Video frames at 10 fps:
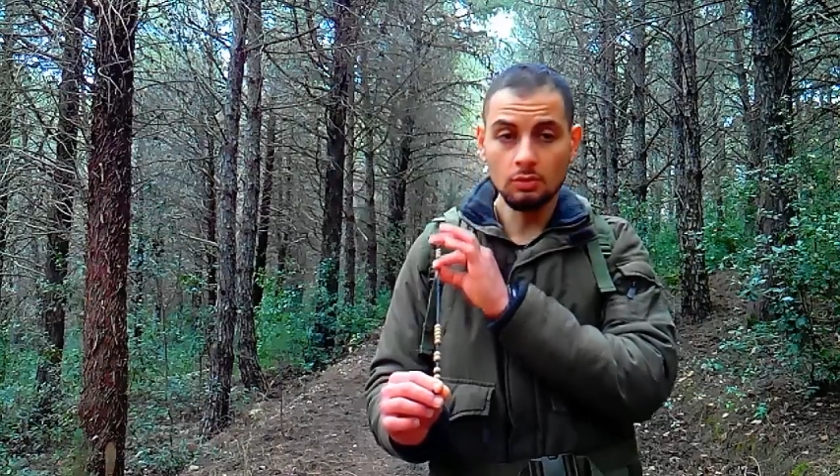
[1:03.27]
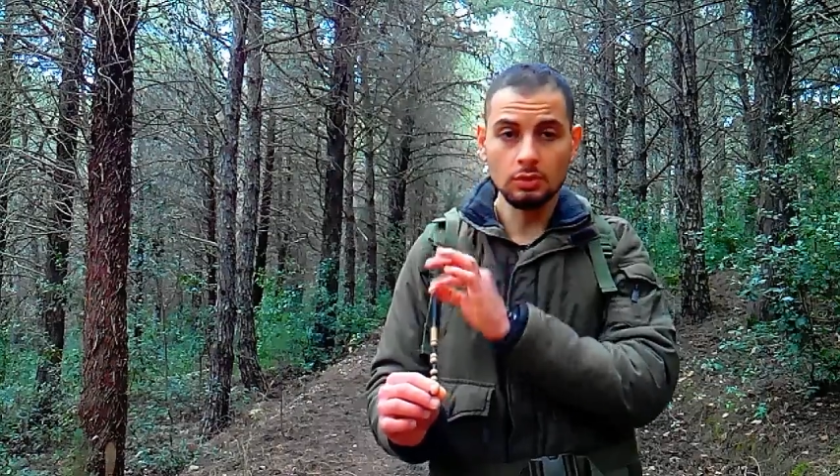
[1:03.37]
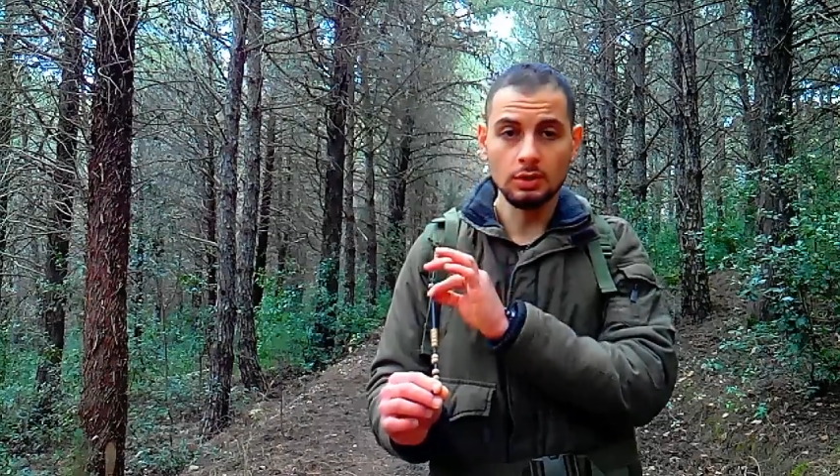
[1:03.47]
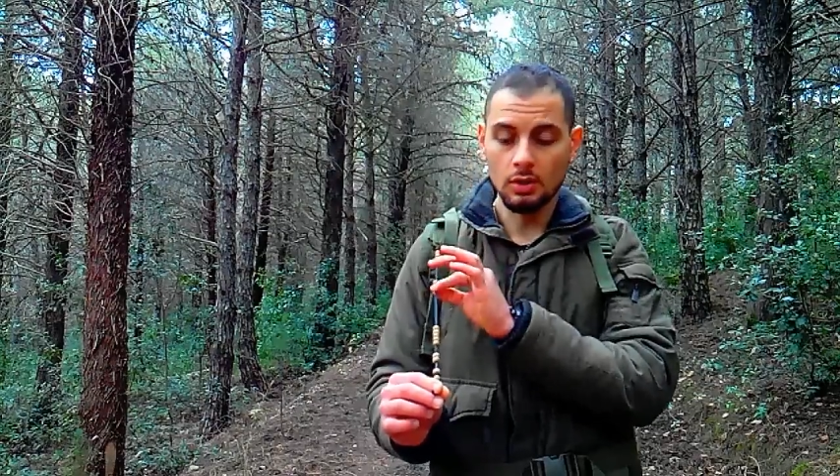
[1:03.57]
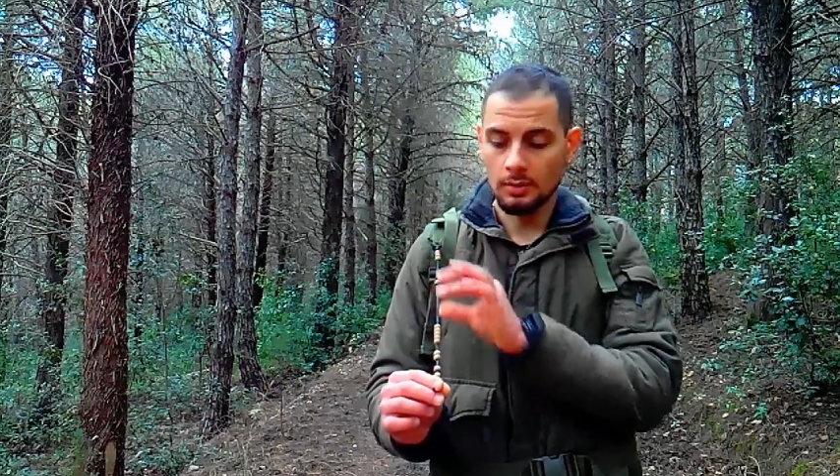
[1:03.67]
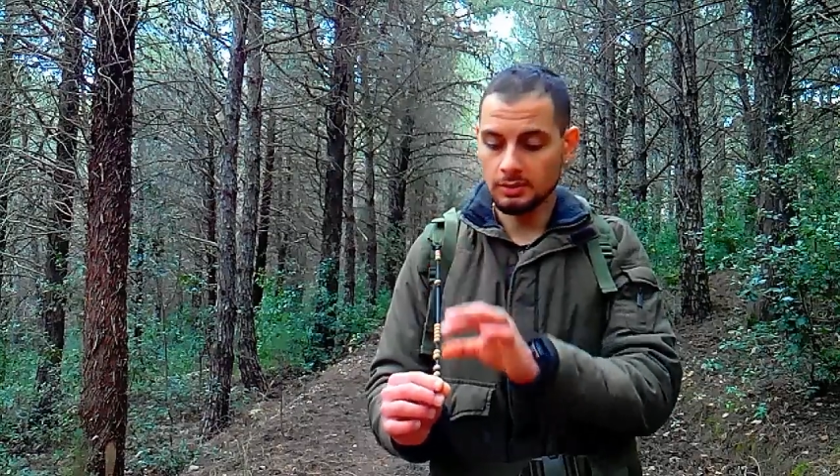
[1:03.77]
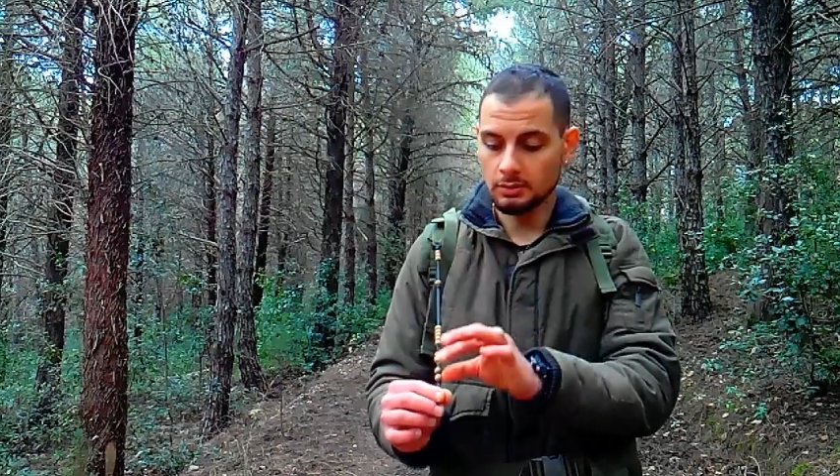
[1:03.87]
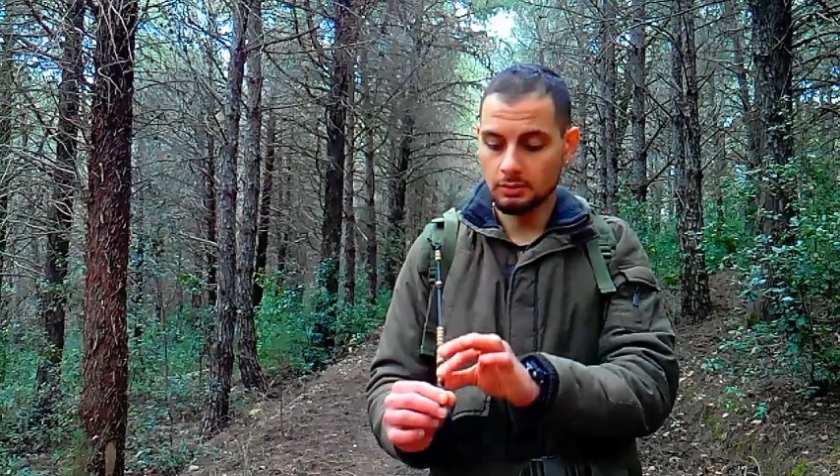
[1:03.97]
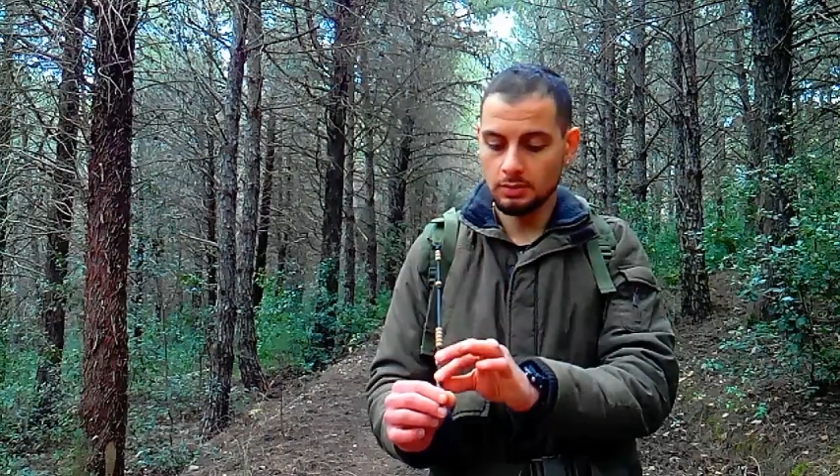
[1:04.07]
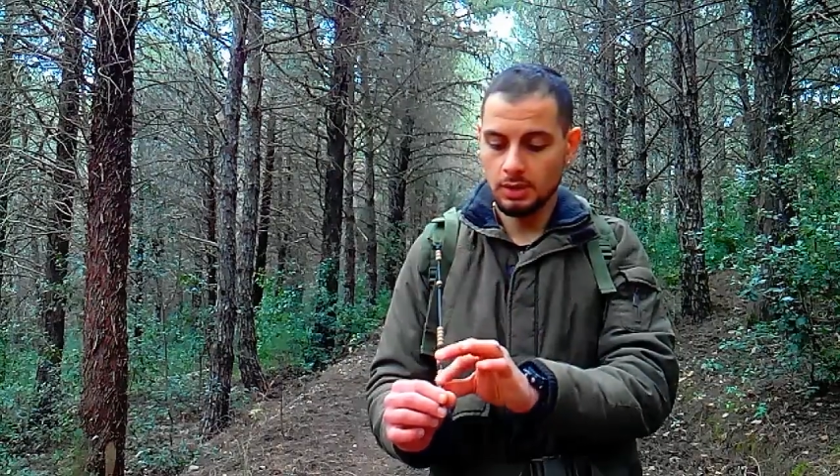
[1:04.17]
un
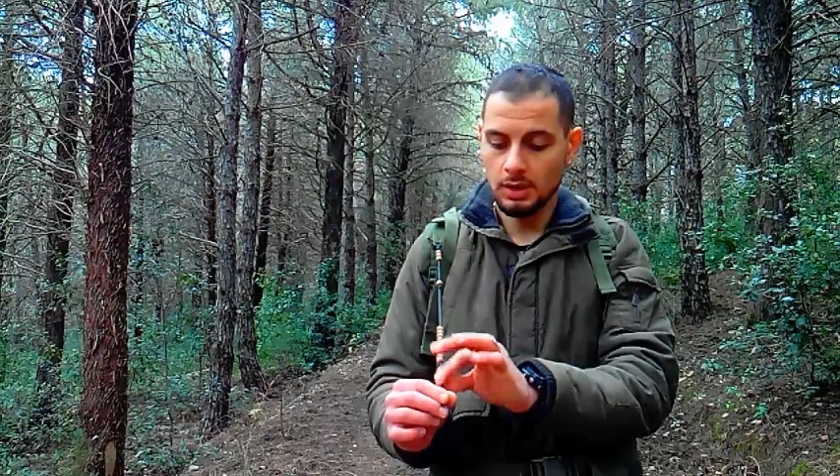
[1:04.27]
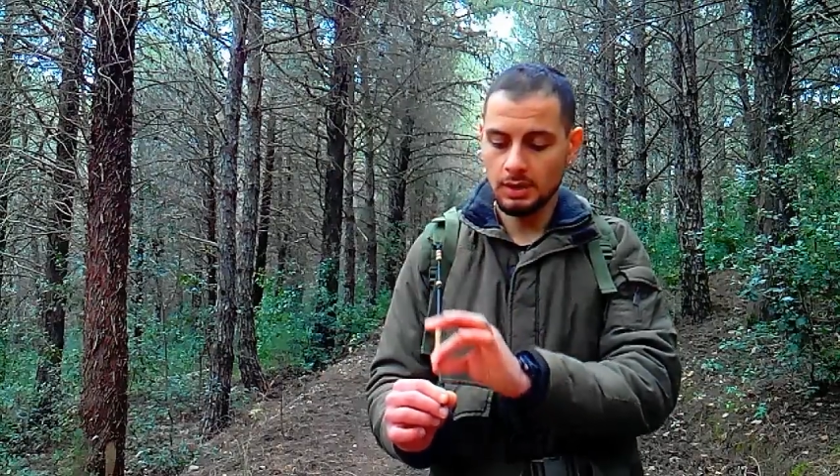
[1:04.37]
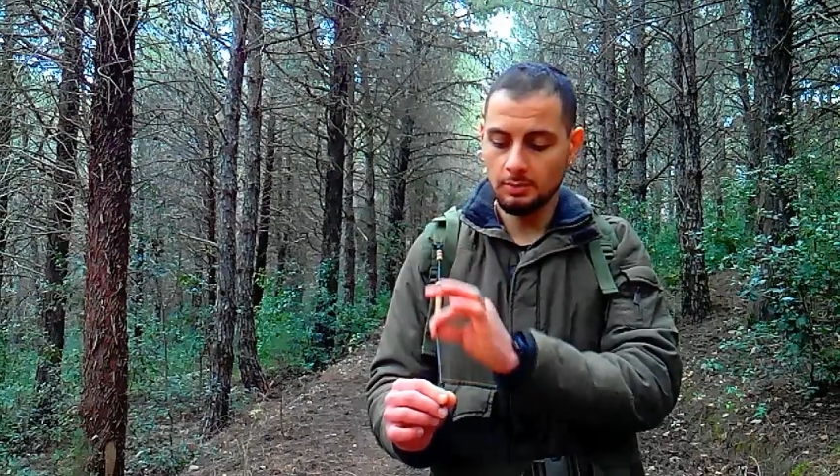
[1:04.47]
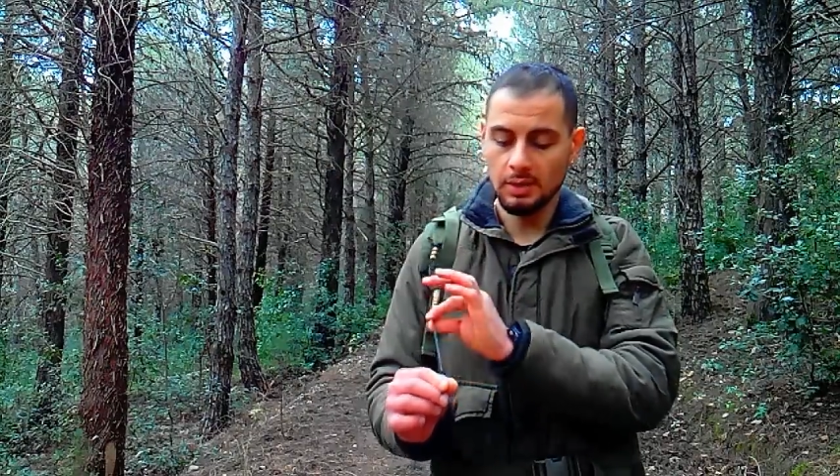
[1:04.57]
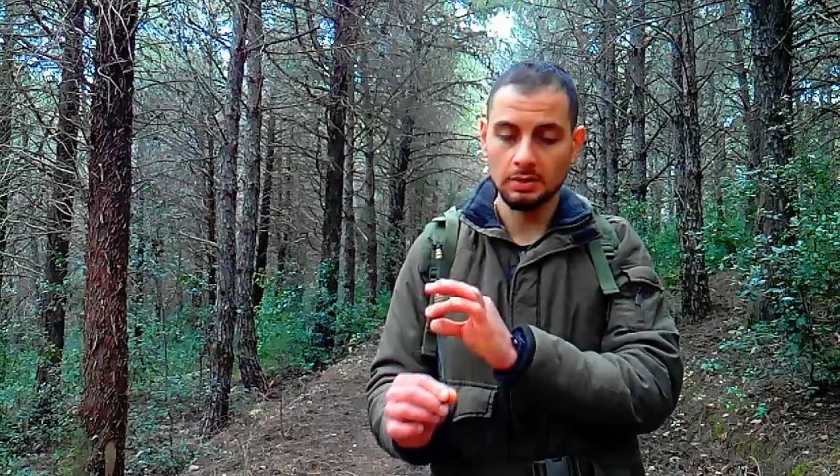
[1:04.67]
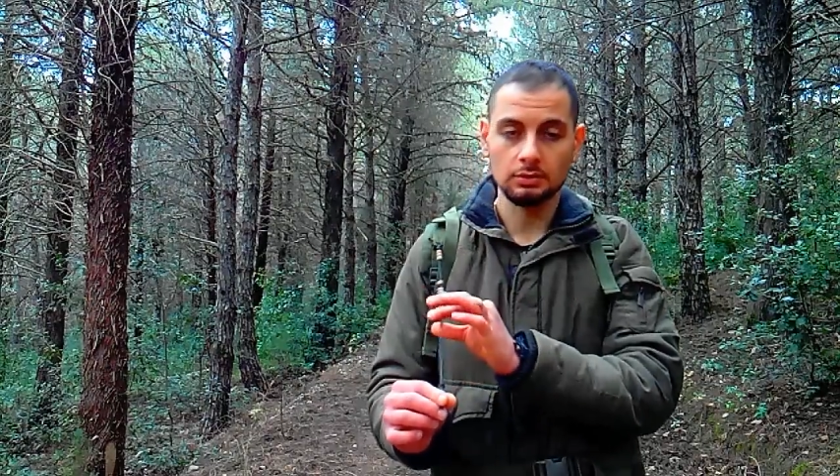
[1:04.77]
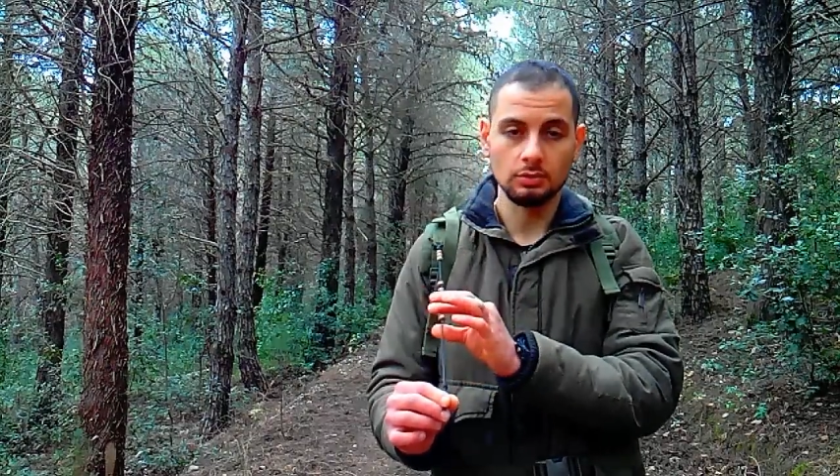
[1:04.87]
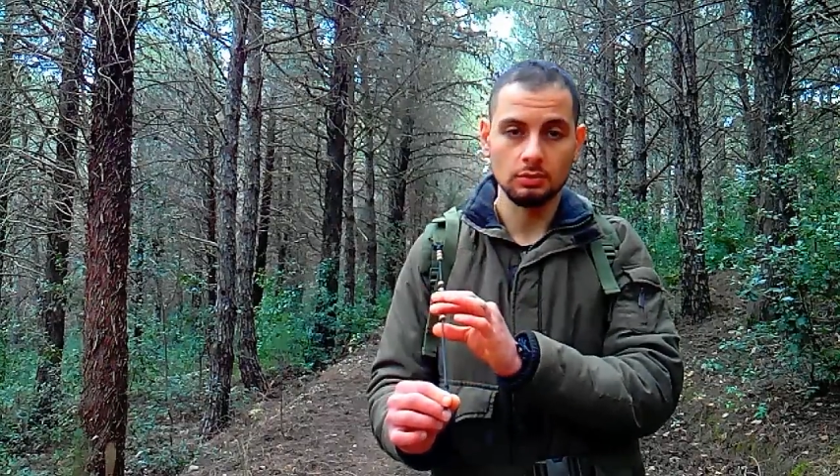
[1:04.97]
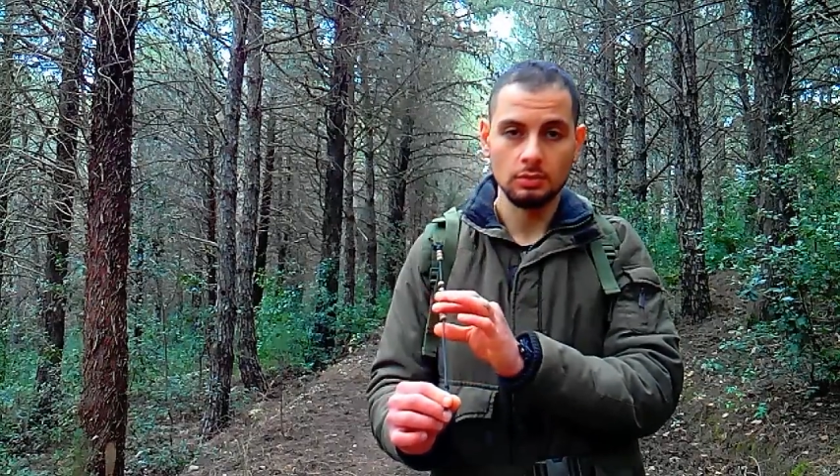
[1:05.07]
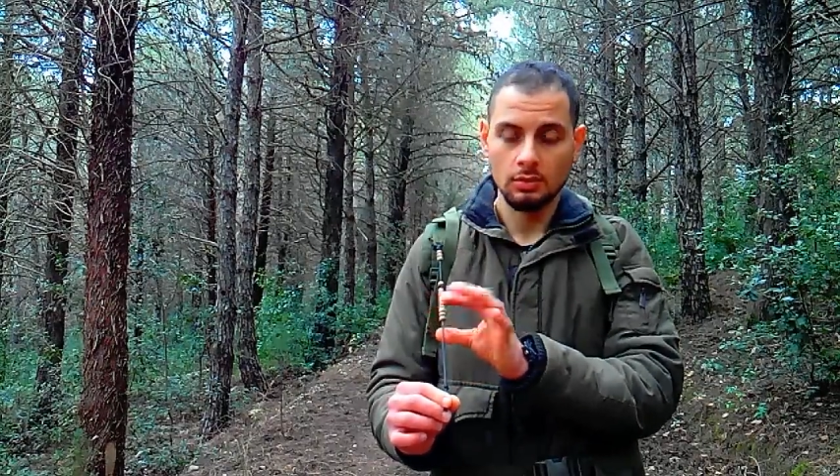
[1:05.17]
chilometro e
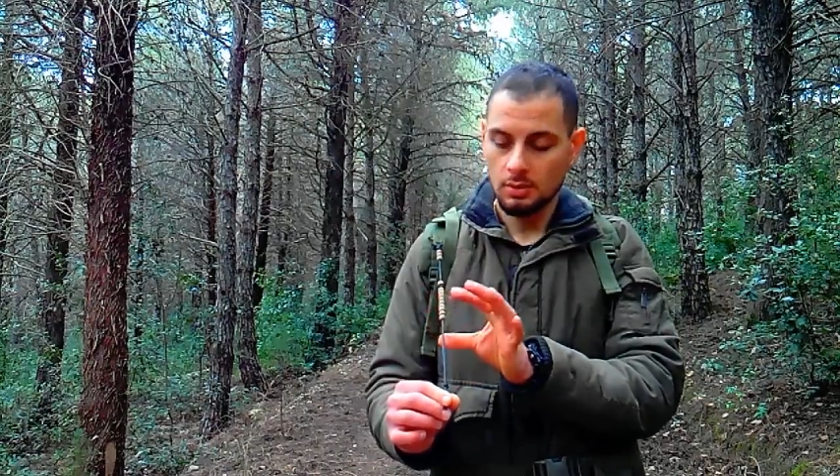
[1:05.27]
riparto.